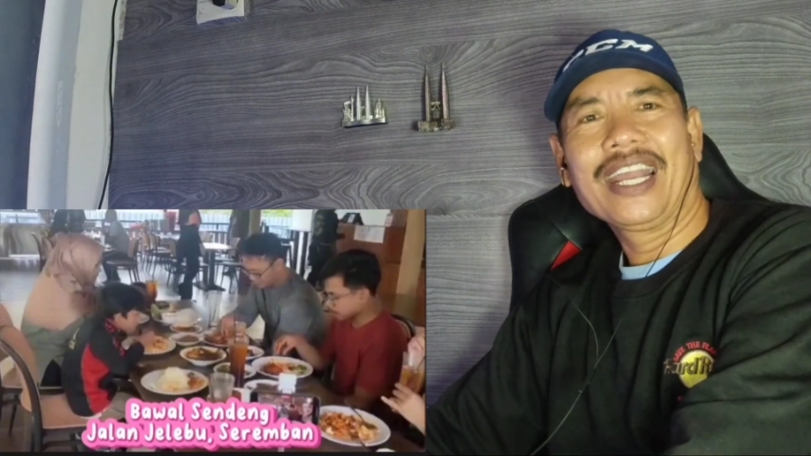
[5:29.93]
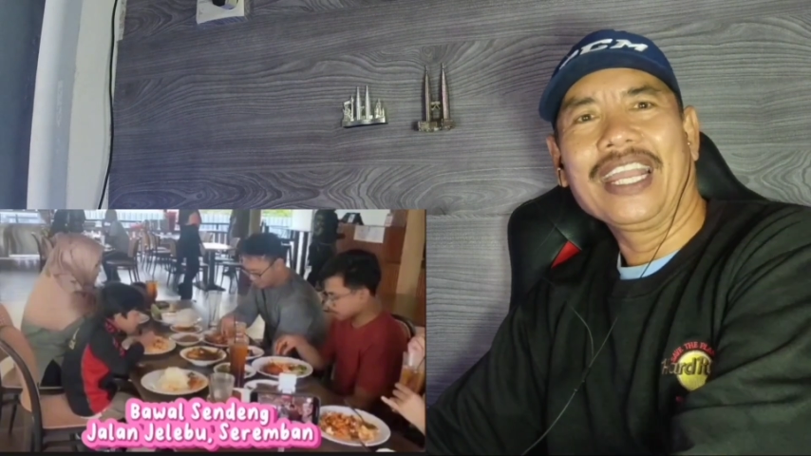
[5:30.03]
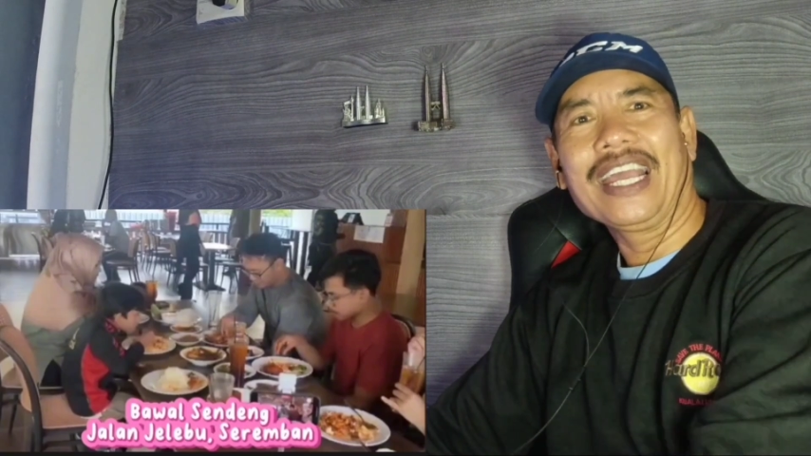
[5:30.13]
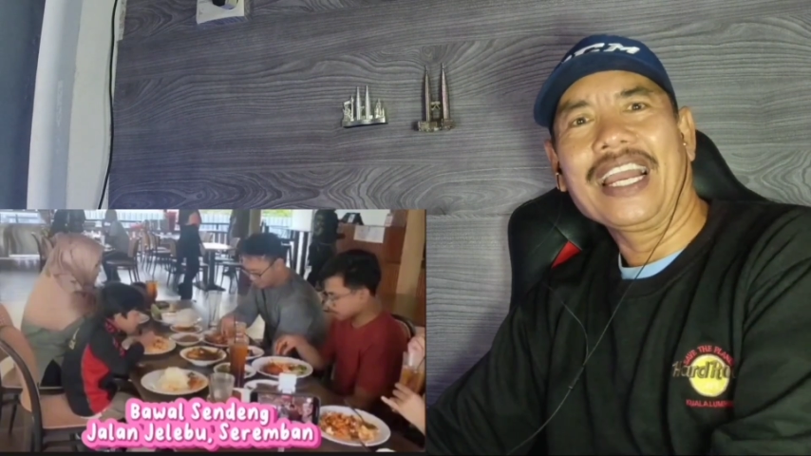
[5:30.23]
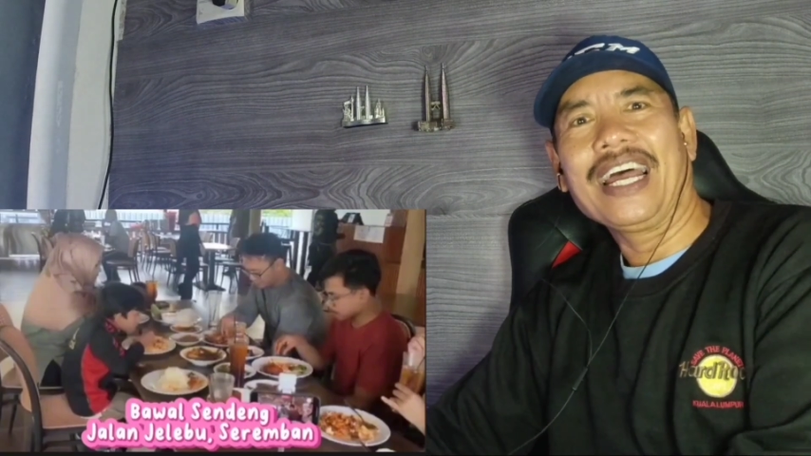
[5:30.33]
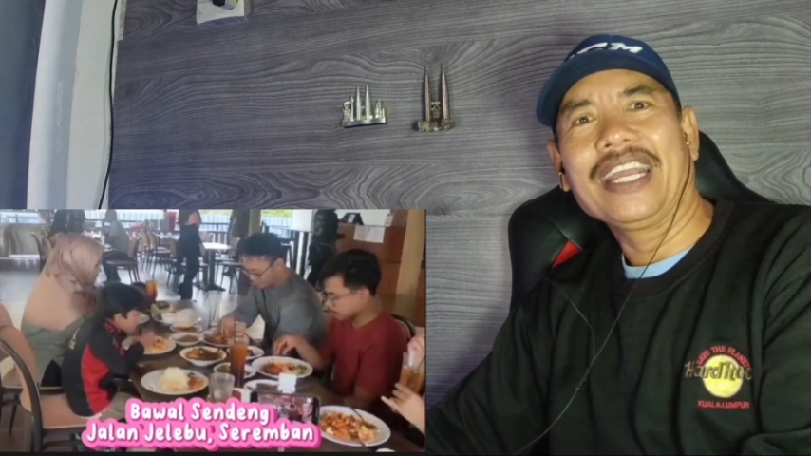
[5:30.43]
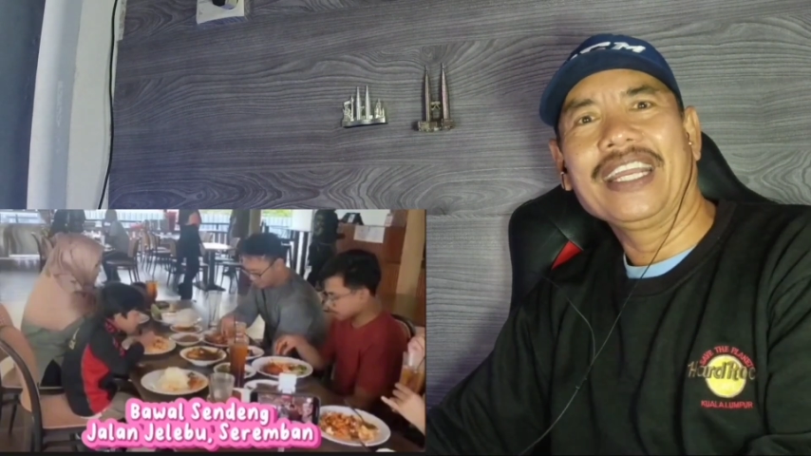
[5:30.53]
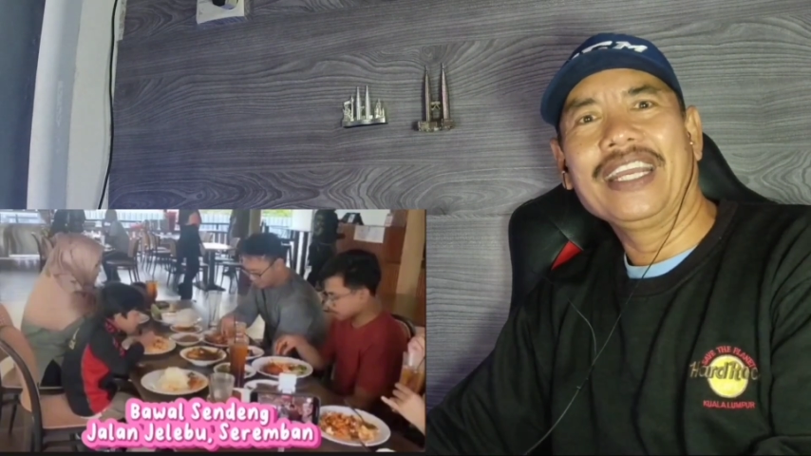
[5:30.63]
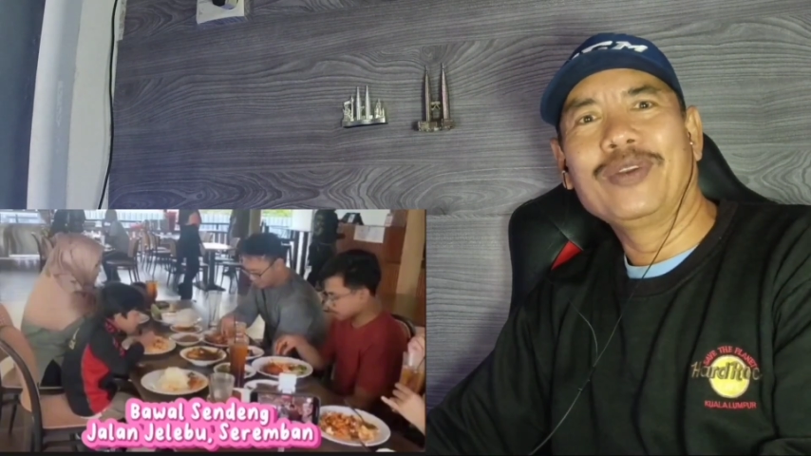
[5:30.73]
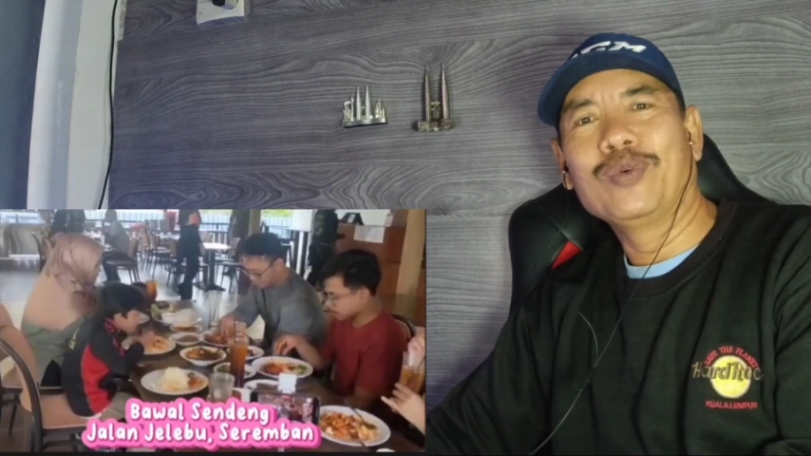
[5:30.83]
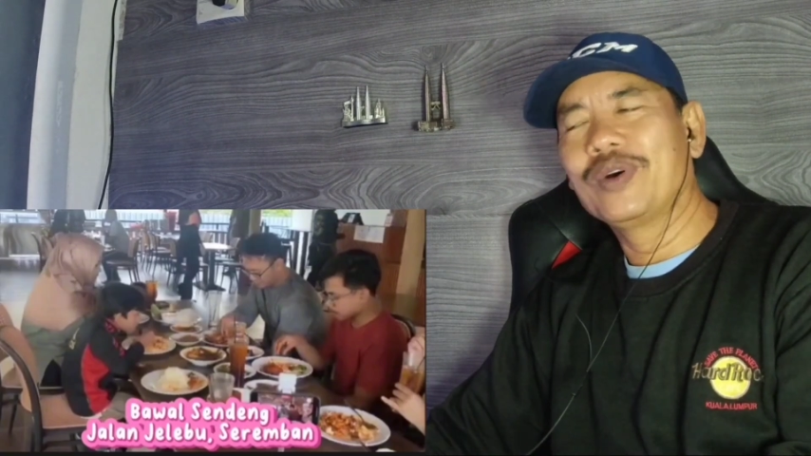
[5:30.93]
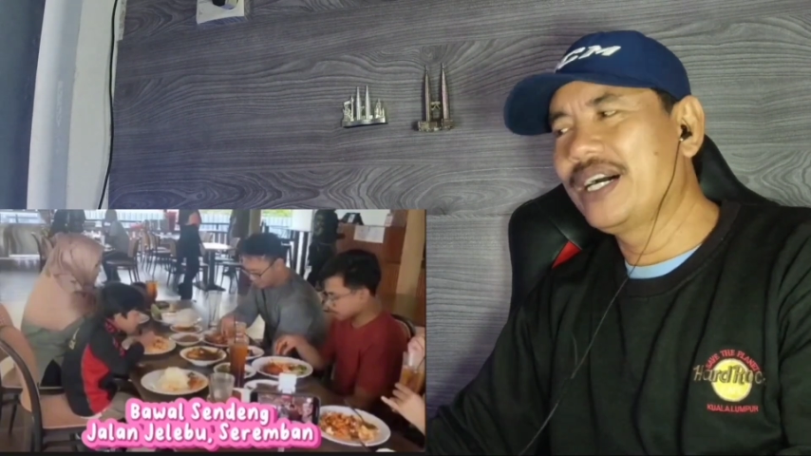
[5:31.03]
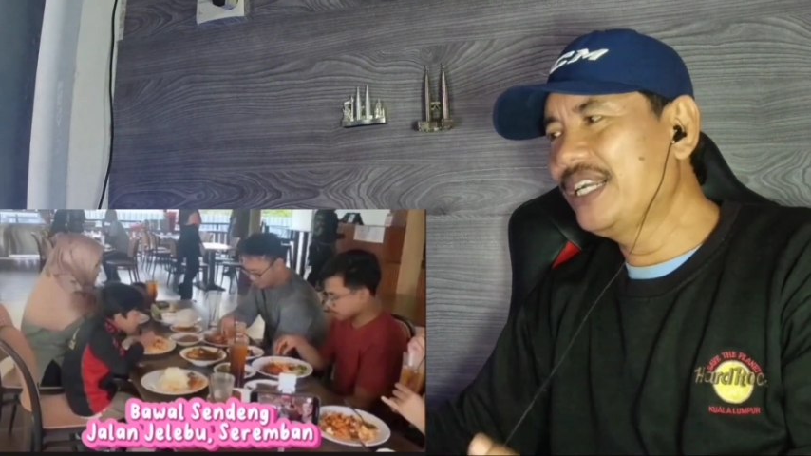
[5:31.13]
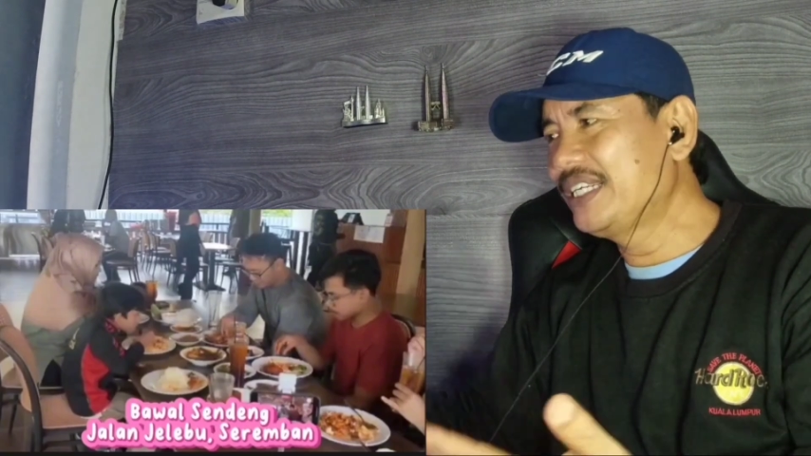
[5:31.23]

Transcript: KLIA e 2